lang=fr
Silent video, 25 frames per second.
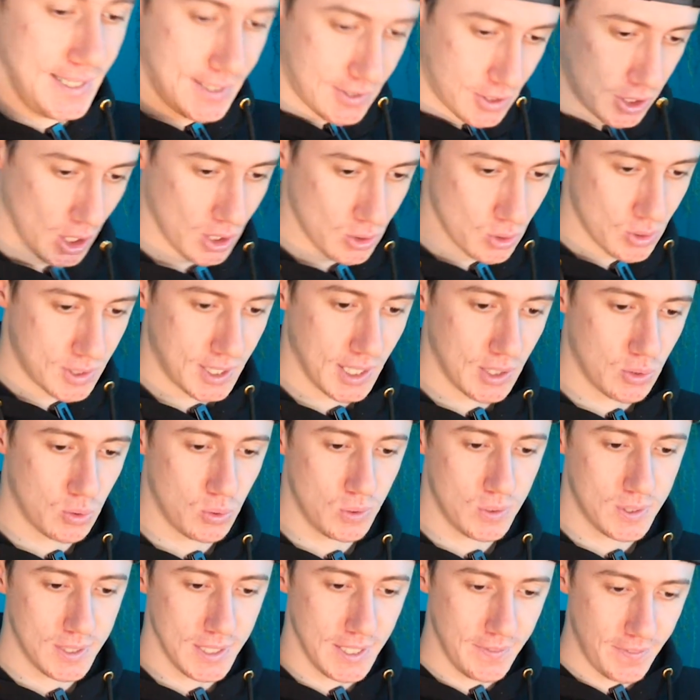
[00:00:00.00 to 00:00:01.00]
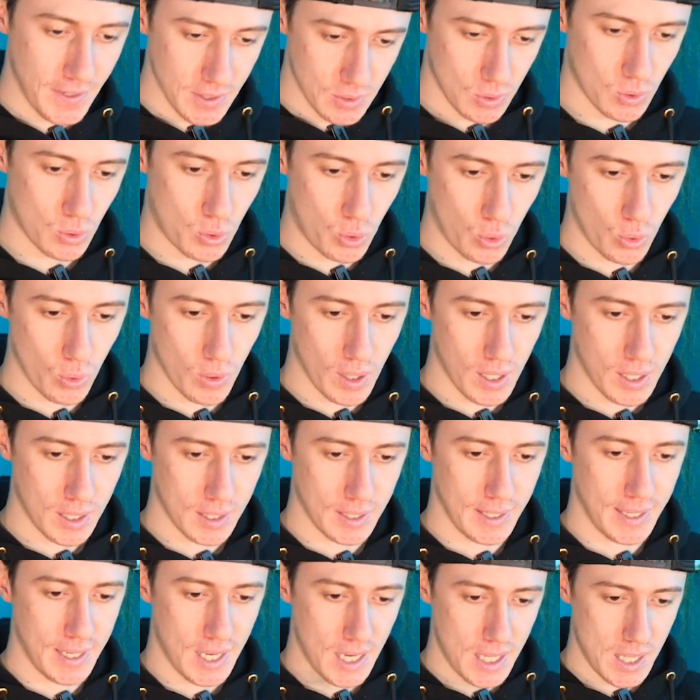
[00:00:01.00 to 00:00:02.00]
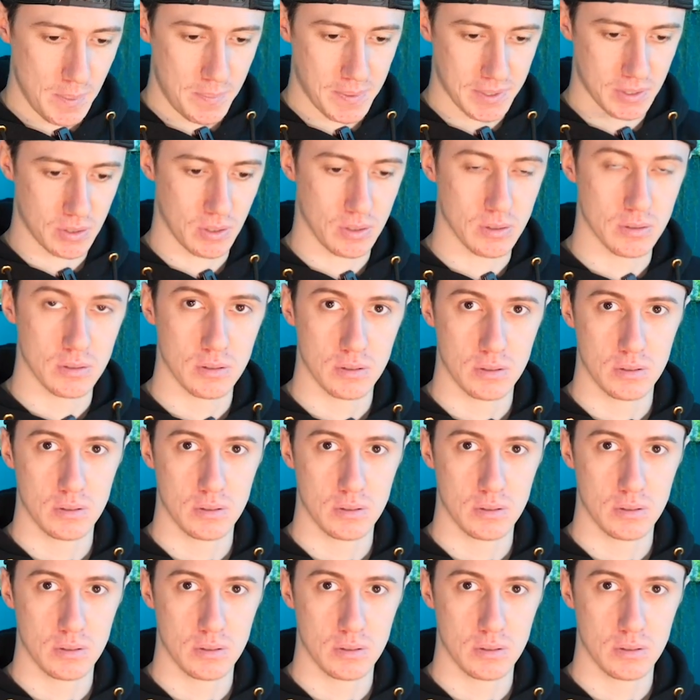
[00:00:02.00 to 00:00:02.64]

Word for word: Histoire de sa douche, il va dans le couloir et là il y a personne.